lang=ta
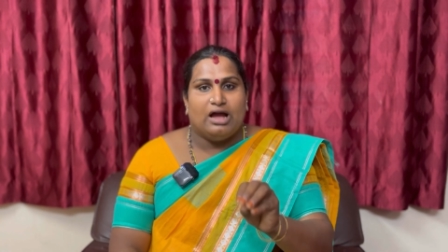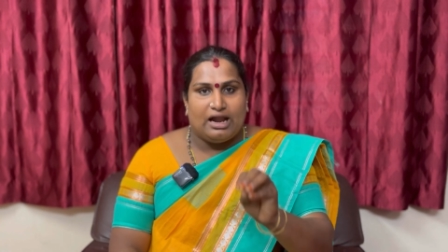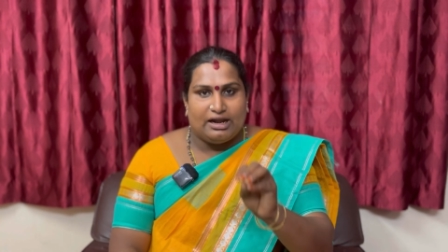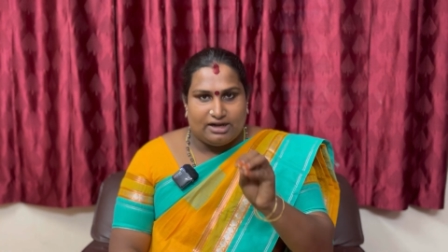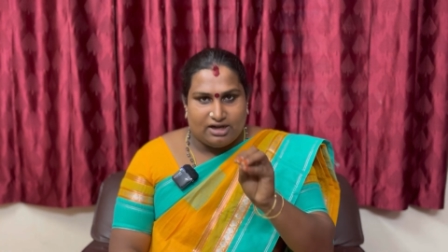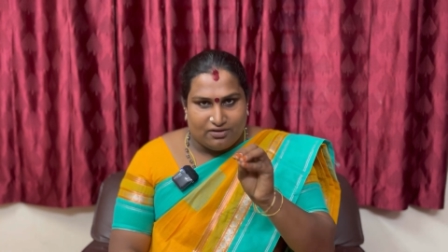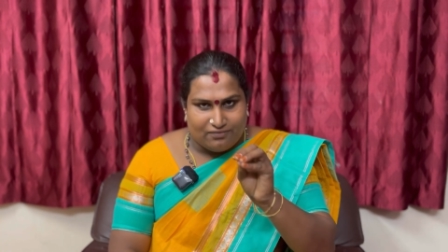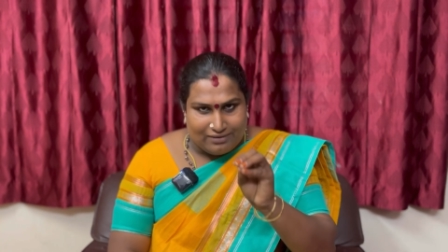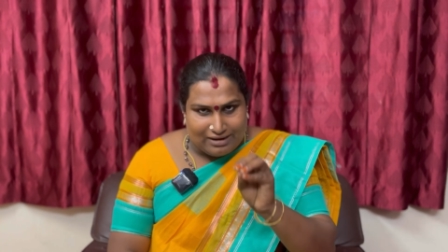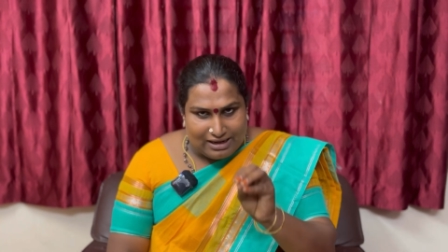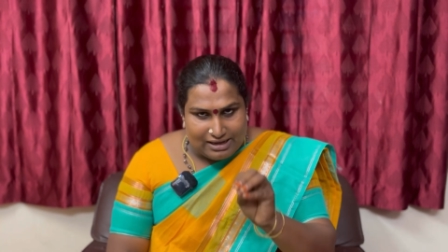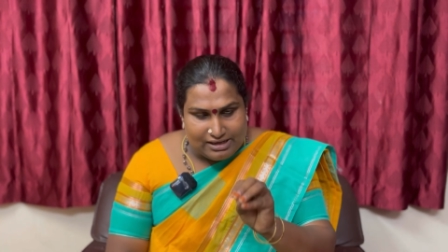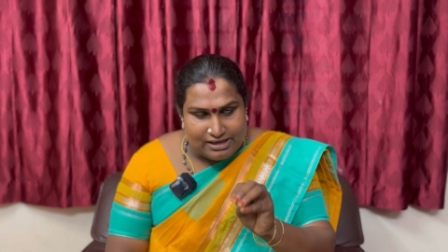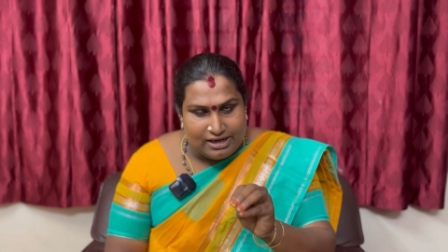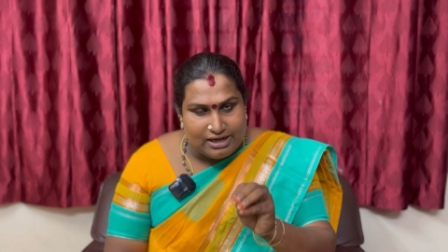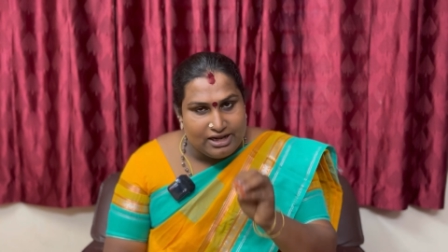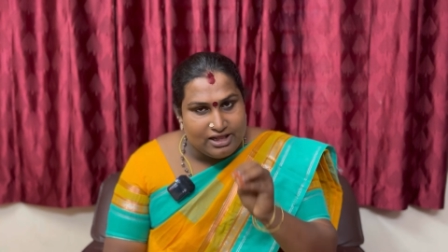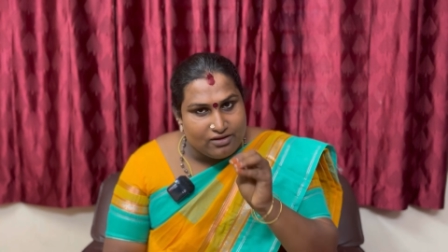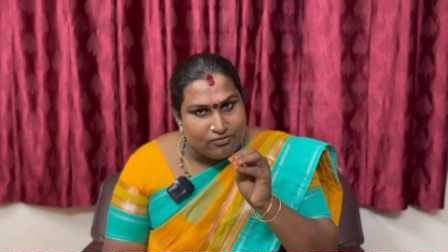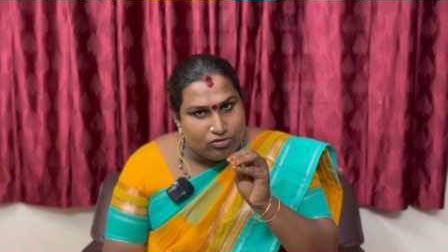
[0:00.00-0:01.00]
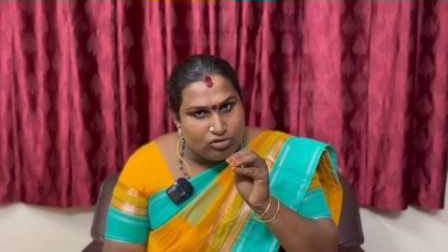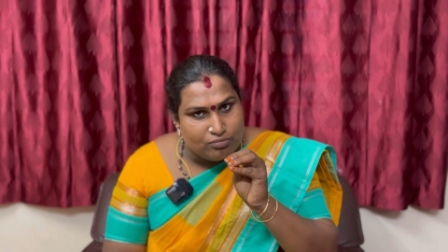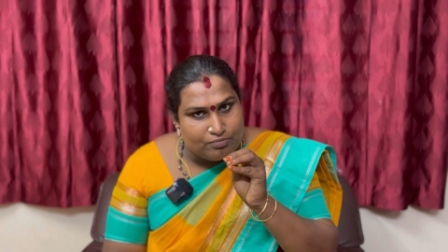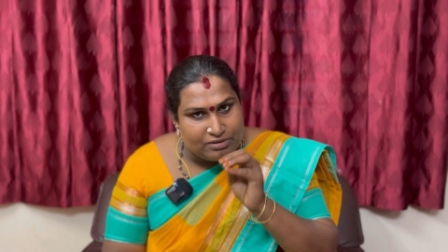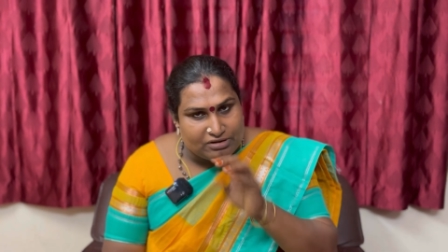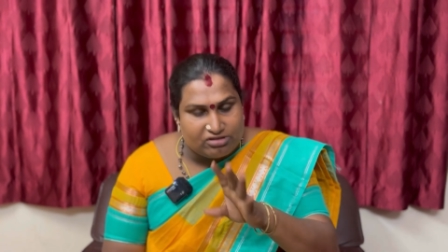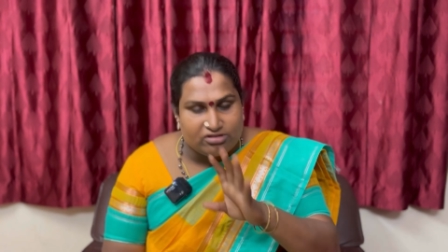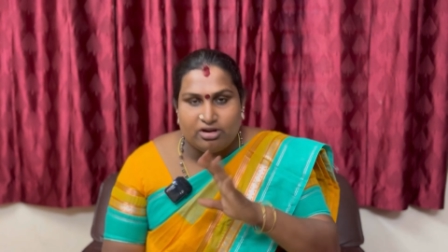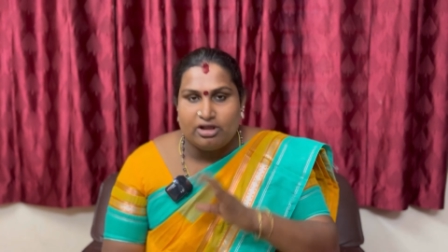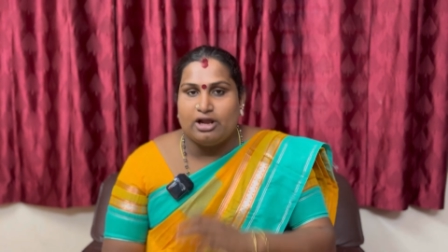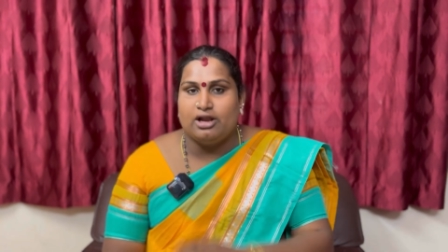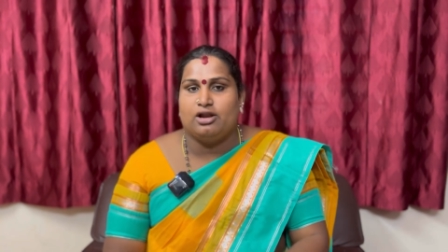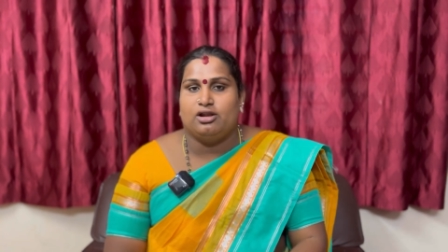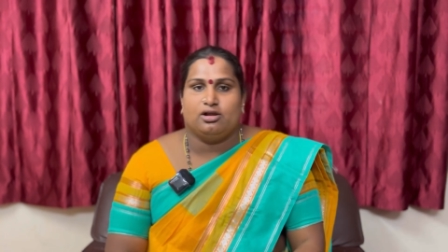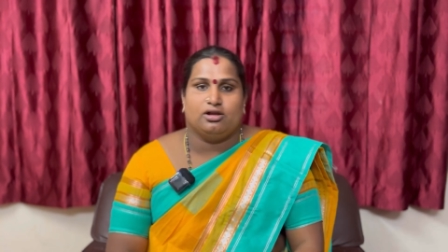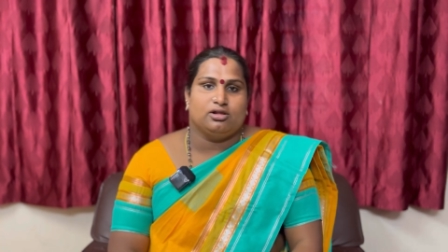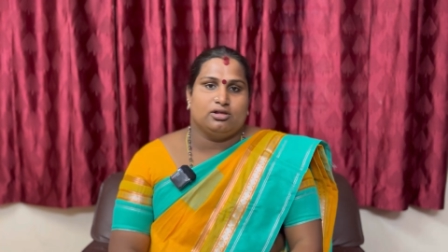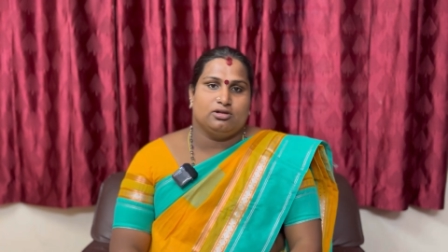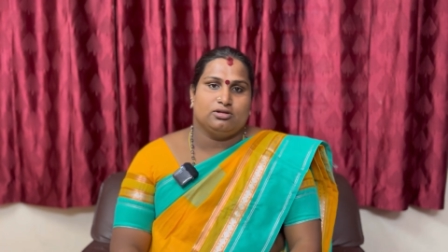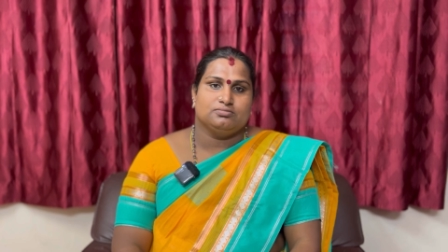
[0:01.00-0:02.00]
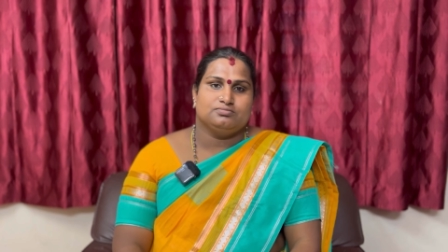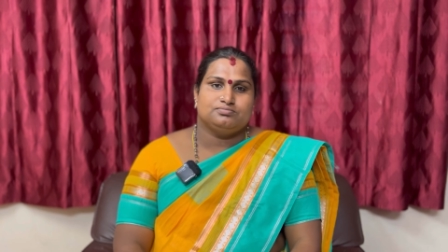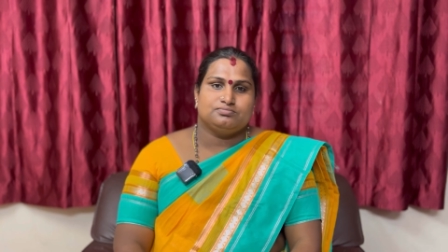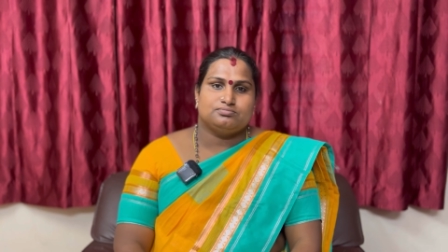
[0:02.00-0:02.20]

அந்த வாழ்க்கையில் எவ்வளோ பிரச்சனைகள் இருக்குது